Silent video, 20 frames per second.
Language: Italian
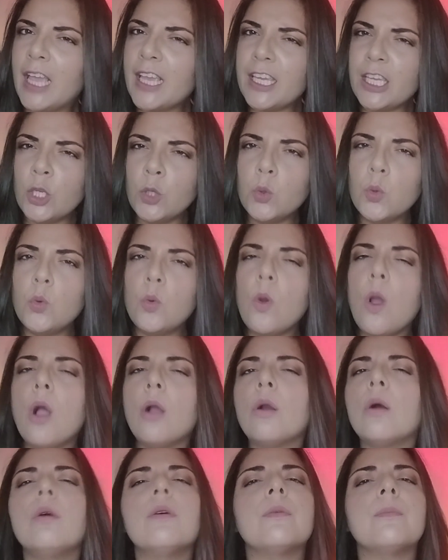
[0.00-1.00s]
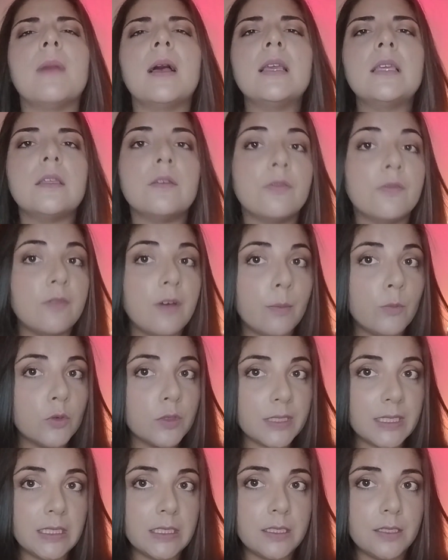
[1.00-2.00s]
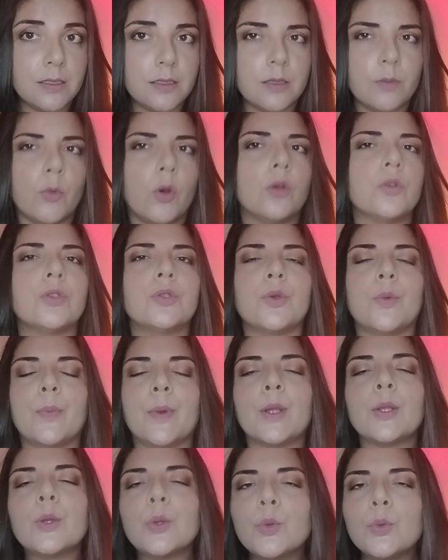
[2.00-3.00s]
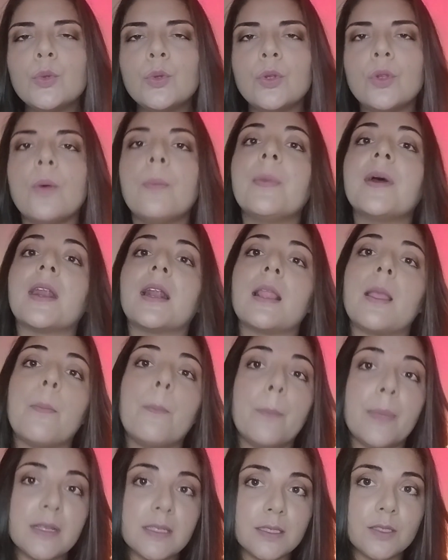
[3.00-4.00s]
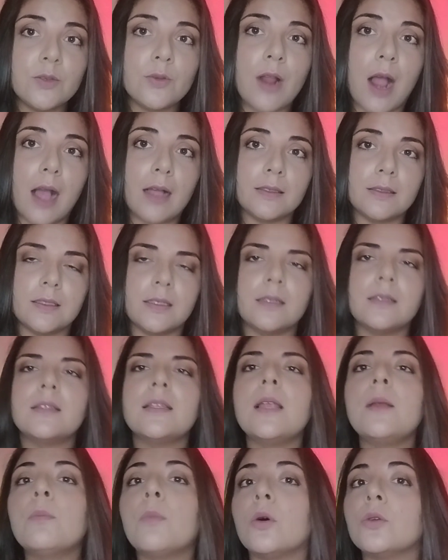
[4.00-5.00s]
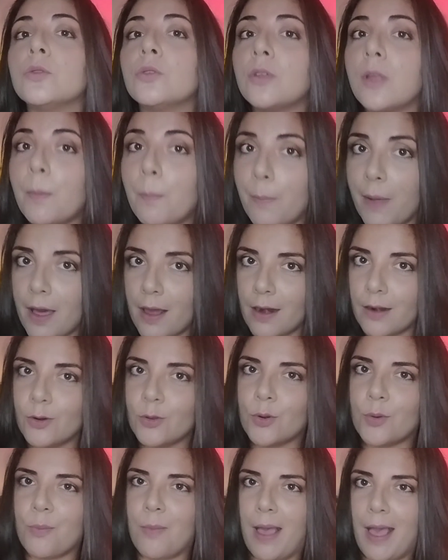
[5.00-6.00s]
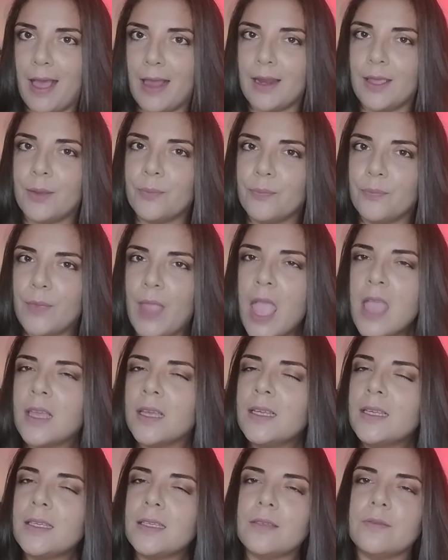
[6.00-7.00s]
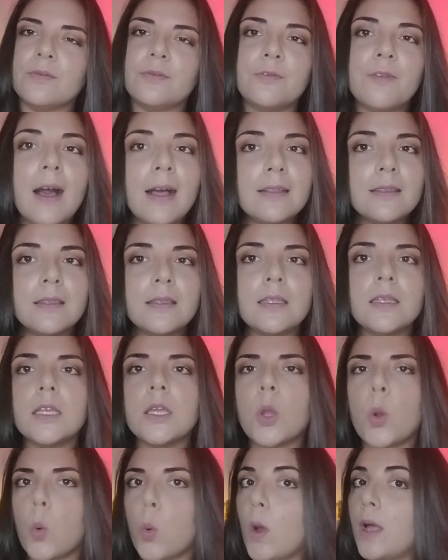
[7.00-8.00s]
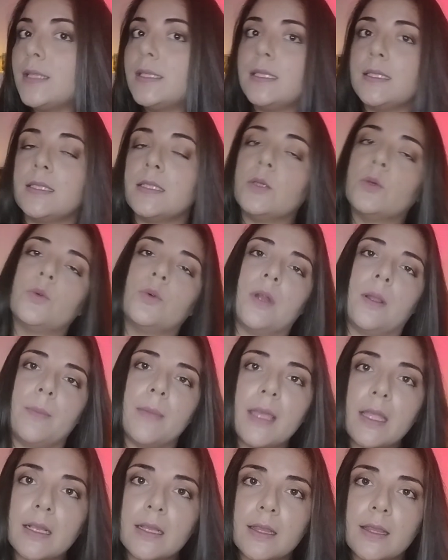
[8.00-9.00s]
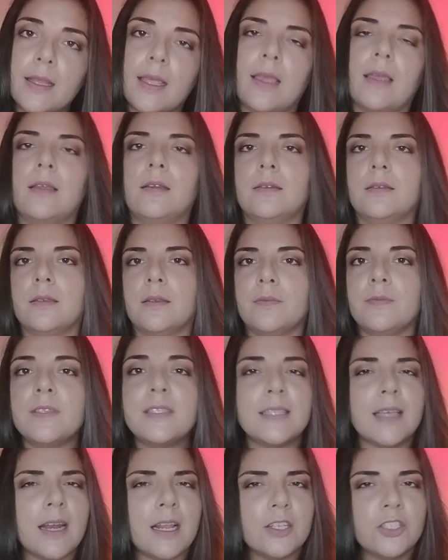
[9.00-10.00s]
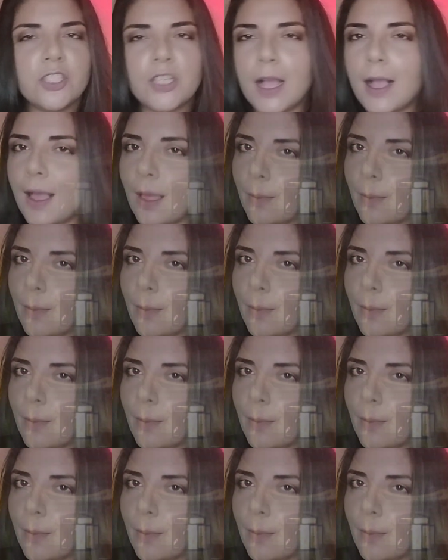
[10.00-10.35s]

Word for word: In un luogo ormai famosissimo, soprattutto per gli appassionati del mondo del paranormale. Infatti quasi sicuramente eh, vi sarà già